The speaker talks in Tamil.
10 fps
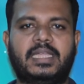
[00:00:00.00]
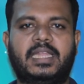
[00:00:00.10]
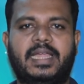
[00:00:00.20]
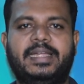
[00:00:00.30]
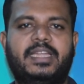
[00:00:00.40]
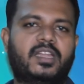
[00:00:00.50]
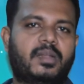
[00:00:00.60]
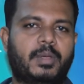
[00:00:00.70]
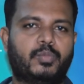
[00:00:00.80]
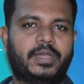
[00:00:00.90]
இந்த
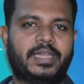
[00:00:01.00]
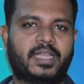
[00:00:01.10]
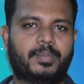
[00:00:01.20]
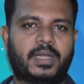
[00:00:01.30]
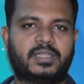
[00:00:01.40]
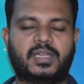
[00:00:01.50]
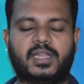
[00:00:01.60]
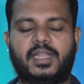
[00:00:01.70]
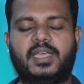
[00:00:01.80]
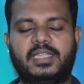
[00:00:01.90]
இன்டர்னல் மெமரி நீங்கள்
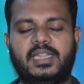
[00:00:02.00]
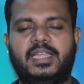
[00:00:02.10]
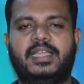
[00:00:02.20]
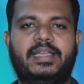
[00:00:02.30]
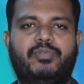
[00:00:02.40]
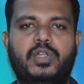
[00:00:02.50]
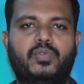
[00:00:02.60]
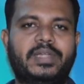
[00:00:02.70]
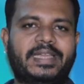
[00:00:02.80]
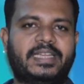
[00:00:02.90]
பார்த்தீங்களன்னா இதில் ஒன்
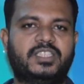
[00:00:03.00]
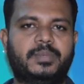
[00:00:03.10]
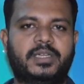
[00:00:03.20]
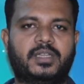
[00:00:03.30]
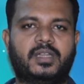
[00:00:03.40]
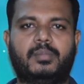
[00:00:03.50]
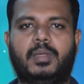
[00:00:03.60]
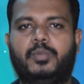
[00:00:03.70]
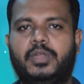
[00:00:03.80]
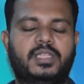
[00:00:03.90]
டுவெண்ட்டி எயிட் ஜிபி இன்டர்னல்
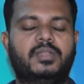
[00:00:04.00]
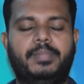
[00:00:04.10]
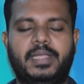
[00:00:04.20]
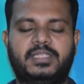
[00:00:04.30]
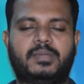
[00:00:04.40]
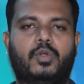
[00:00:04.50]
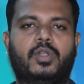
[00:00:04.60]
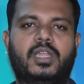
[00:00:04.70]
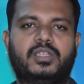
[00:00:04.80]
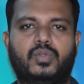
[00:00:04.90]
மெமரி இது பேசிக்
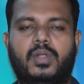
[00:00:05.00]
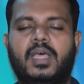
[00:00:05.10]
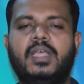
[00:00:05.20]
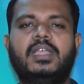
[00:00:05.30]
மாடல்னு சொல்லலாம்